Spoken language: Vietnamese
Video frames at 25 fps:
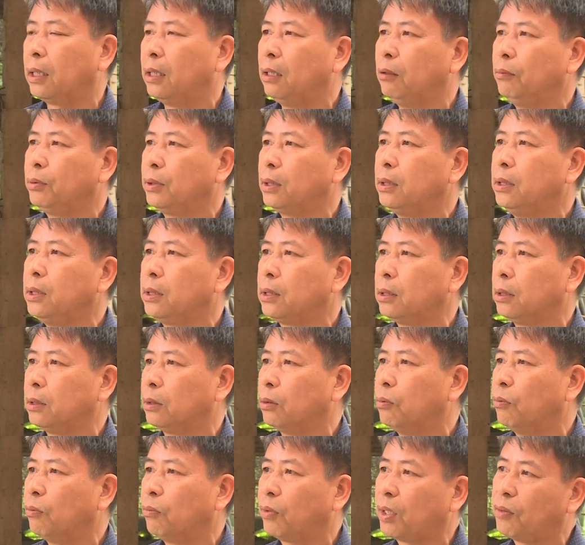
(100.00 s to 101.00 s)
Nếu cứ sử
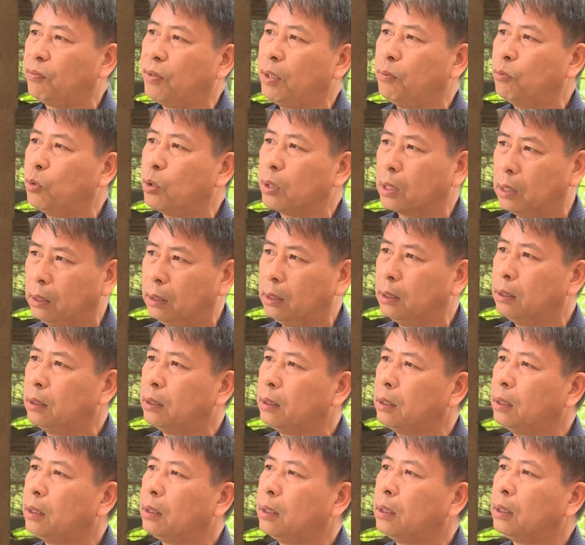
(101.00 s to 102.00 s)
dụng cái phân vô cơ
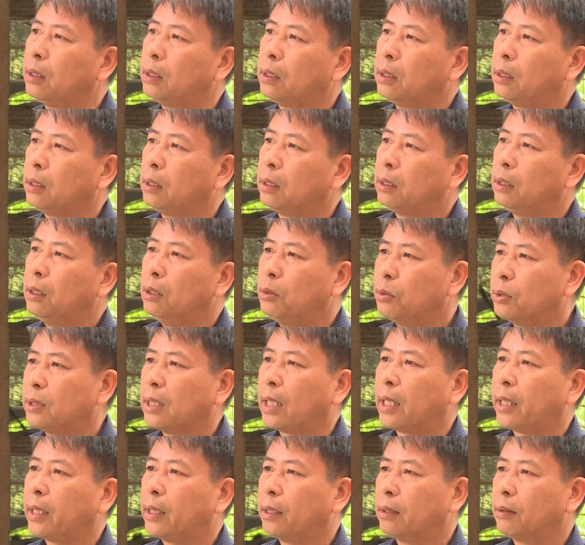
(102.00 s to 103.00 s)
lâu
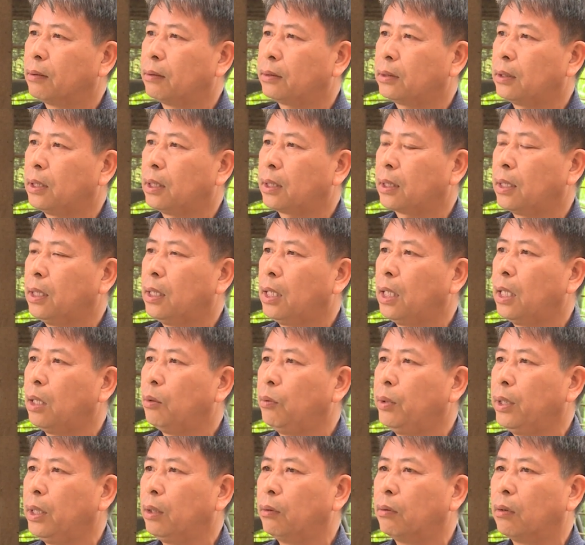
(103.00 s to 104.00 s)
dài nó sẽ cái hệ
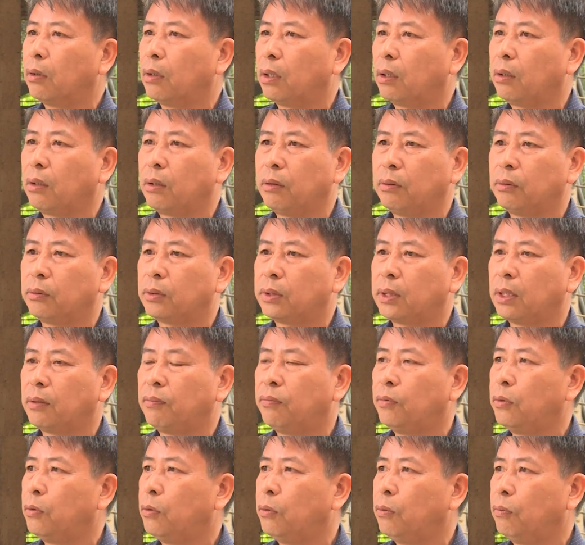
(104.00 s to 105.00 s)
lụy của nó, sẽ
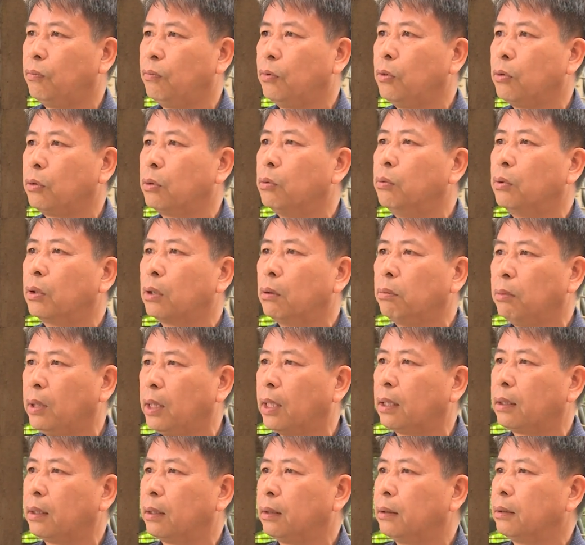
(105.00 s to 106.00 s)
vô, vô cùng khốc
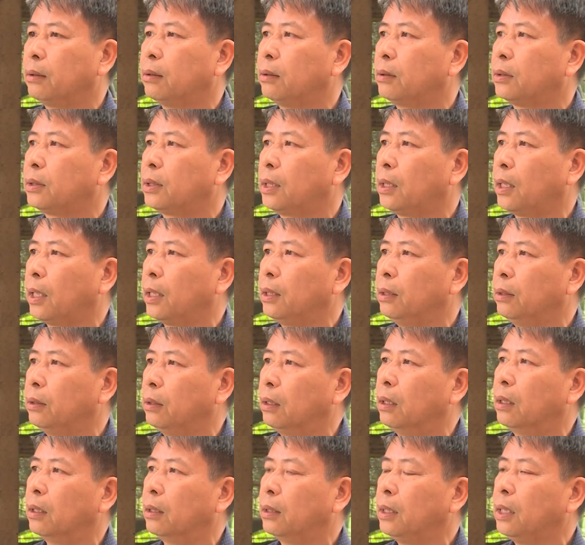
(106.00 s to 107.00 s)
liệt, nó sẽ ảnh
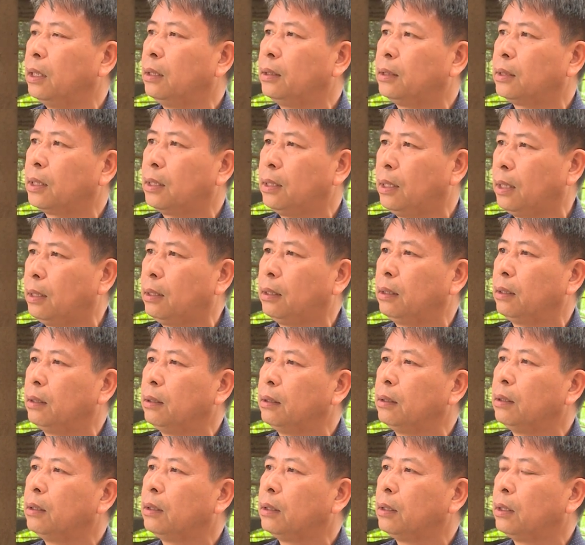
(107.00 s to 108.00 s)
hưởng đến chất đất,
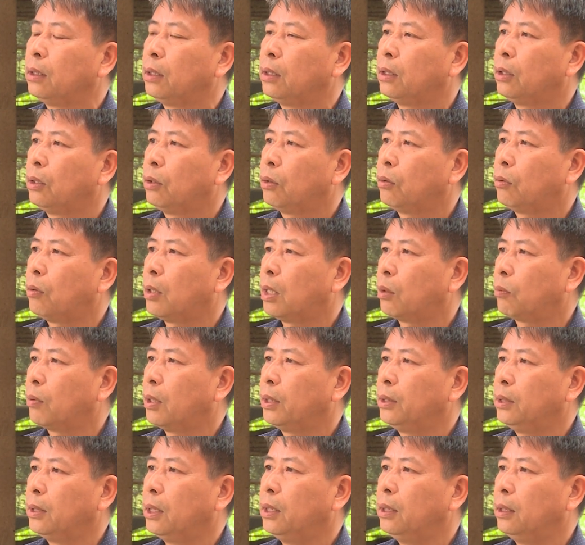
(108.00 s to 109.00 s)
qua
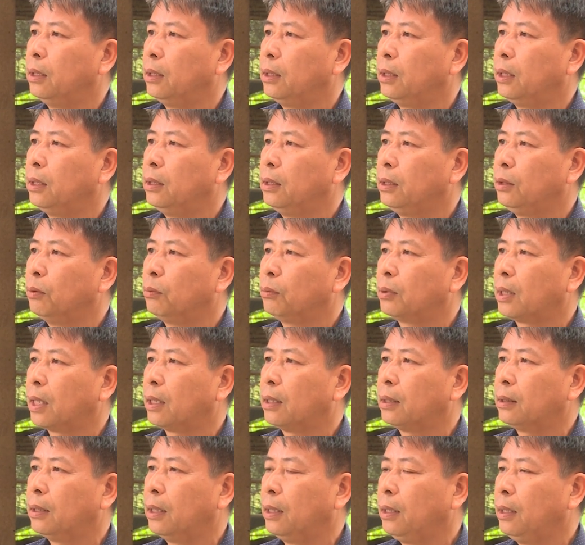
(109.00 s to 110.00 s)
quá trình thì như chúng ta
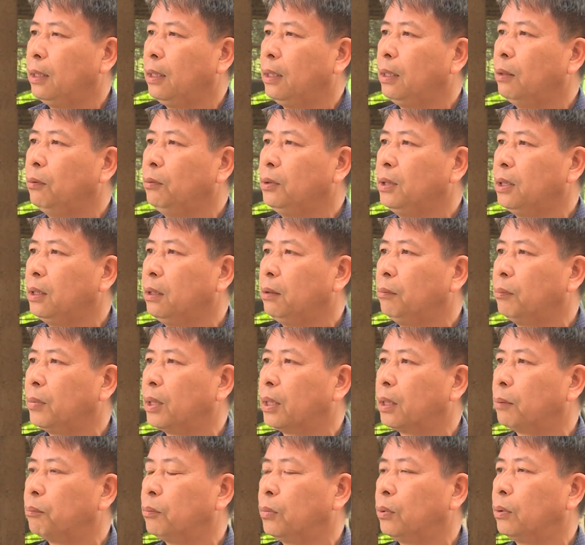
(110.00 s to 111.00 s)
đã thấy nếu như
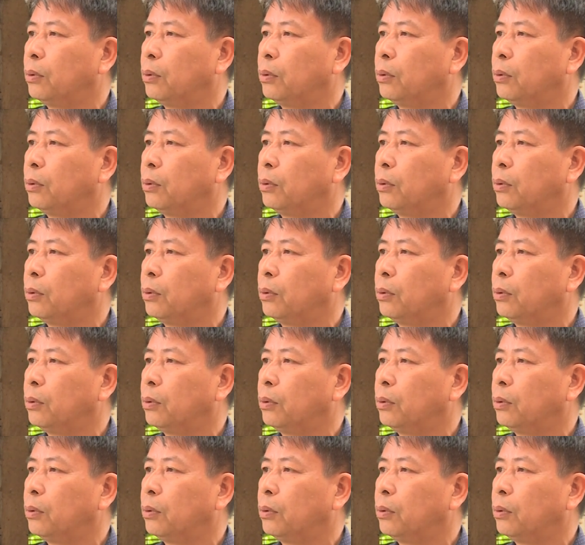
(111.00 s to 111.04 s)
mà